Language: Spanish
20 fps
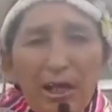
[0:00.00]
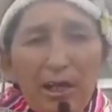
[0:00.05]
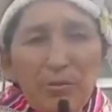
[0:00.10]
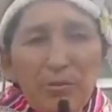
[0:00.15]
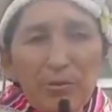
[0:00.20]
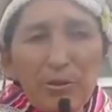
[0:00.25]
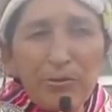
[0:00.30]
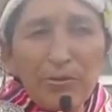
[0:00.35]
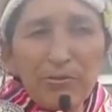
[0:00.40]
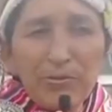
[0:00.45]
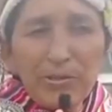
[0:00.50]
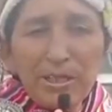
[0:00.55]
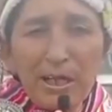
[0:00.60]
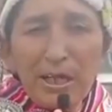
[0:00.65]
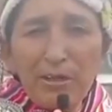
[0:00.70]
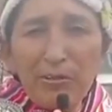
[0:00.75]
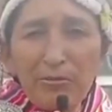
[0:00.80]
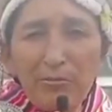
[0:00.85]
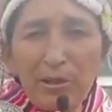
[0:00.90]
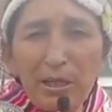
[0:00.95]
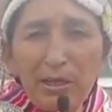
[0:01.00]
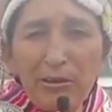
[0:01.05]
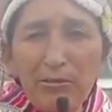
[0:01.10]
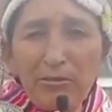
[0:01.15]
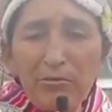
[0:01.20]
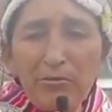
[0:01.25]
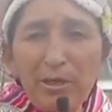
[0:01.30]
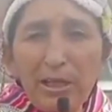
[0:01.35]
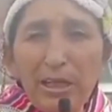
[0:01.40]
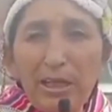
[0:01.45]
Han pronunciado mi
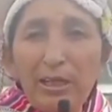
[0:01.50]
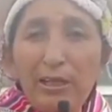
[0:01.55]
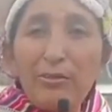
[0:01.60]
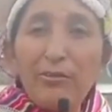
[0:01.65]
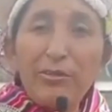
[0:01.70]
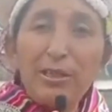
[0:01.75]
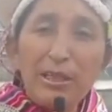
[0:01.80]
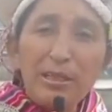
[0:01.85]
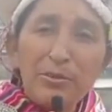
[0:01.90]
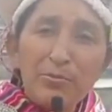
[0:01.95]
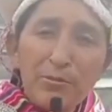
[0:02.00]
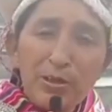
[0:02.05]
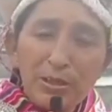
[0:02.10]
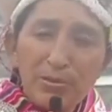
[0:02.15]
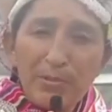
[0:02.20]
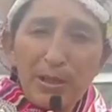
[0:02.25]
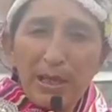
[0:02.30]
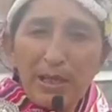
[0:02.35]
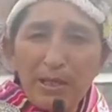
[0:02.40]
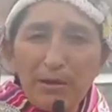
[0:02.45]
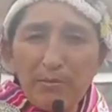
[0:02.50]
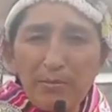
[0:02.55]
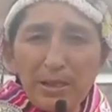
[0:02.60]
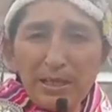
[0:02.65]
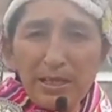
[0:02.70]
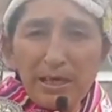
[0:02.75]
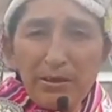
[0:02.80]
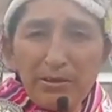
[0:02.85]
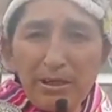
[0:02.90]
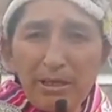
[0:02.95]
nombre y después me han
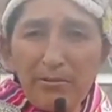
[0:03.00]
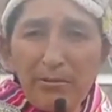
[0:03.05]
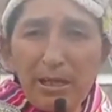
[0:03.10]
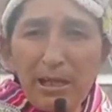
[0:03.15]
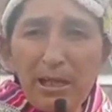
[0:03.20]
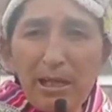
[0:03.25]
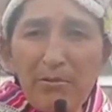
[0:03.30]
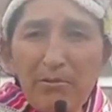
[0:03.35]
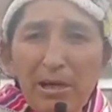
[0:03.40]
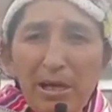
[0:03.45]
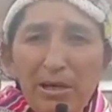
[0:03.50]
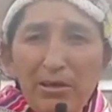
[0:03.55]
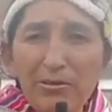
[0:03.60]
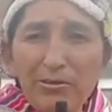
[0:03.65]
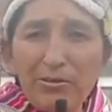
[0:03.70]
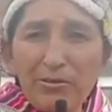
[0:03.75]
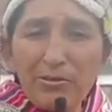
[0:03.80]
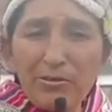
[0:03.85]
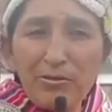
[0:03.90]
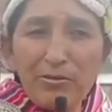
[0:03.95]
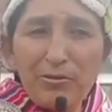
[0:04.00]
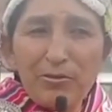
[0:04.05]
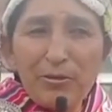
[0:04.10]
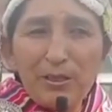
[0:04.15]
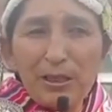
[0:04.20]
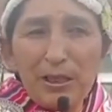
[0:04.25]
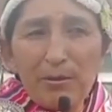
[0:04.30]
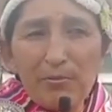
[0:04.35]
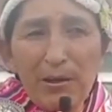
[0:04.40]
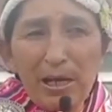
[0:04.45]
empezado también a llamar a los otros,
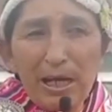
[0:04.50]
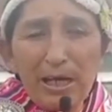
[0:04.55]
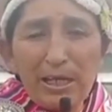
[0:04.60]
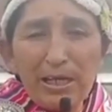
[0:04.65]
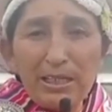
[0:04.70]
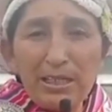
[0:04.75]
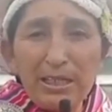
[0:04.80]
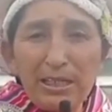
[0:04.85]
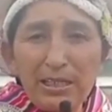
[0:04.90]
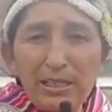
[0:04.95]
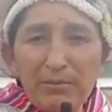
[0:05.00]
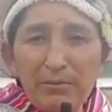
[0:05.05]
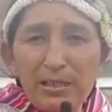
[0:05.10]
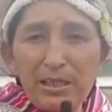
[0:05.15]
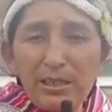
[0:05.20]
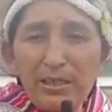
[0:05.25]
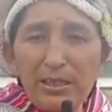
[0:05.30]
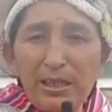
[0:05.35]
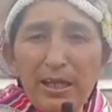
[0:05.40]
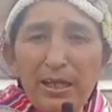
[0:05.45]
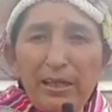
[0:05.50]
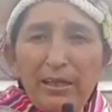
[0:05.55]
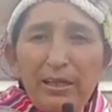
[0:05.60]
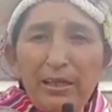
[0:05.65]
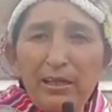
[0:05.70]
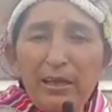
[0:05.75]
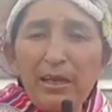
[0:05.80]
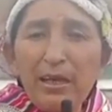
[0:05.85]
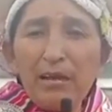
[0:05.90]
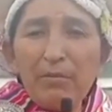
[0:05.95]
otros hermanos, tienes que
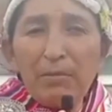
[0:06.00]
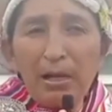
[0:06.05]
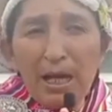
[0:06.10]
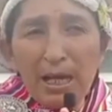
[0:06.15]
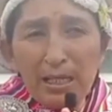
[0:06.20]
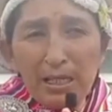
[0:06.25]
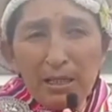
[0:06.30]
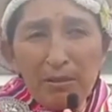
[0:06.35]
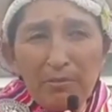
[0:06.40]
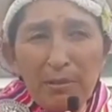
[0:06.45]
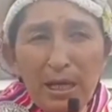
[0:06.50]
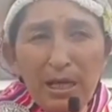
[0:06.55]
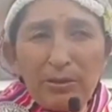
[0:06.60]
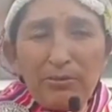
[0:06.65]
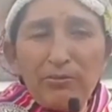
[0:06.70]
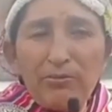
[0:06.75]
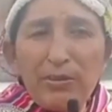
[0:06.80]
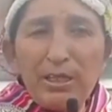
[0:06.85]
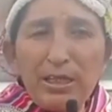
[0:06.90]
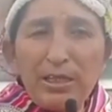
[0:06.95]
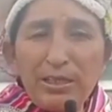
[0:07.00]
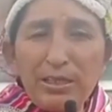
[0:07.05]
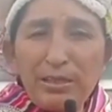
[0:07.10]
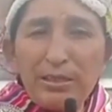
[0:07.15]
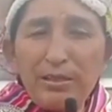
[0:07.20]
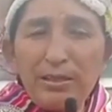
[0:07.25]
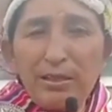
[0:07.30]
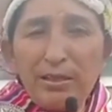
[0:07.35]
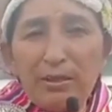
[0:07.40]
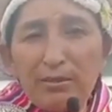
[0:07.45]
presentarte. Me han animado, es,
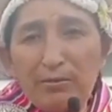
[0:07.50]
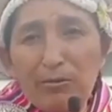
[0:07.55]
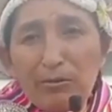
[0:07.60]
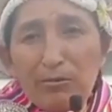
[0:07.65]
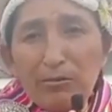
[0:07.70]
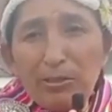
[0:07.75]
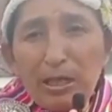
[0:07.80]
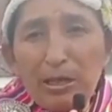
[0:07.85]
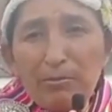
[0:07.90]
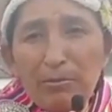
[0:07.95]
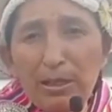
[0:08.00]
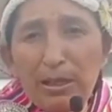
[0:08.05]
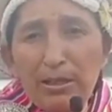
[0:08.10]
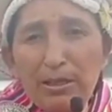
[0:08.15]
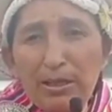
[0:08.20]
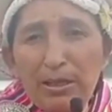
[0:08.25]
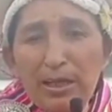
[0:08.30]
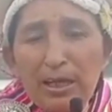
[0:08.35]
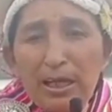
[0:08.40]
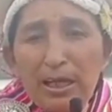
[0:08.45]
yo también